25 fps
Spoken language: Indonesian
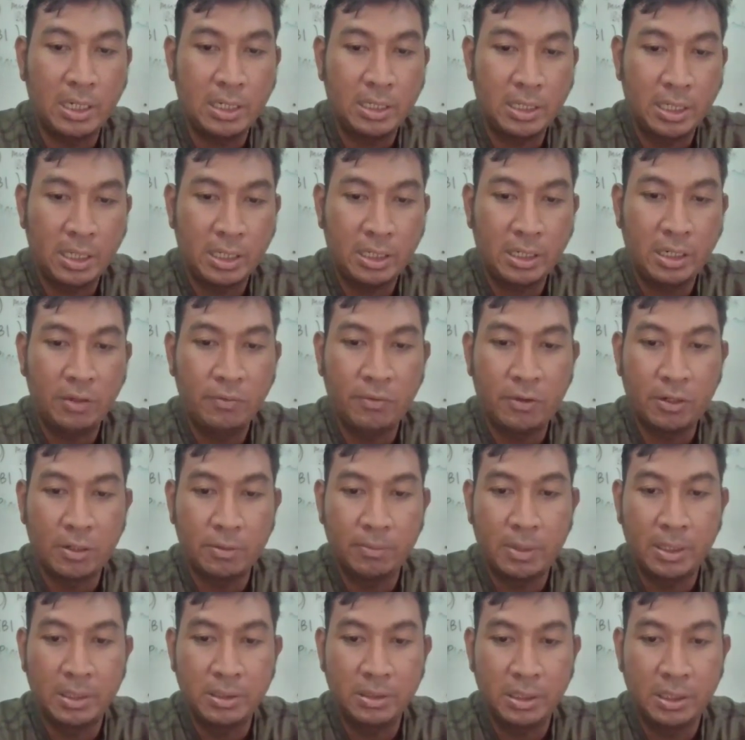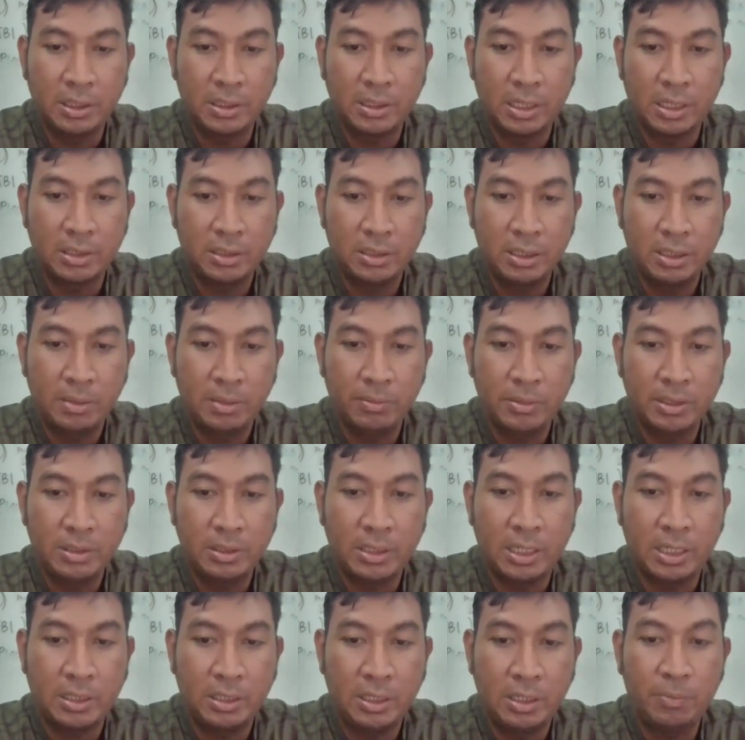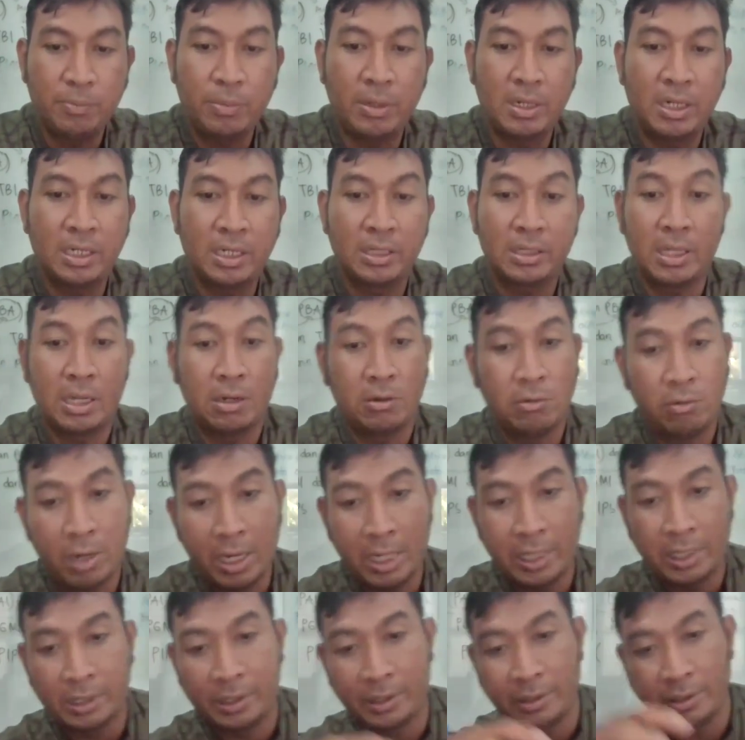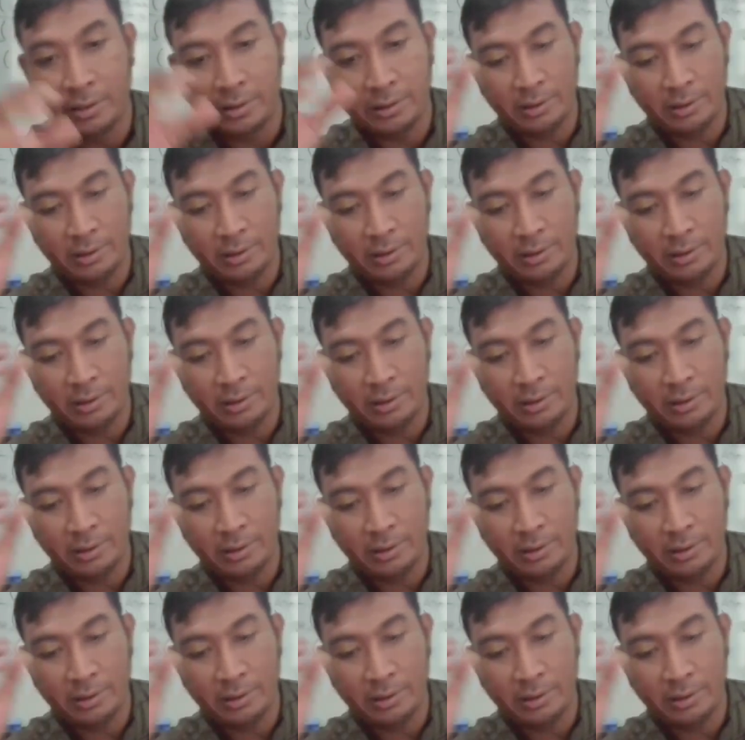agar informasi tadi menjadi pengetahuan.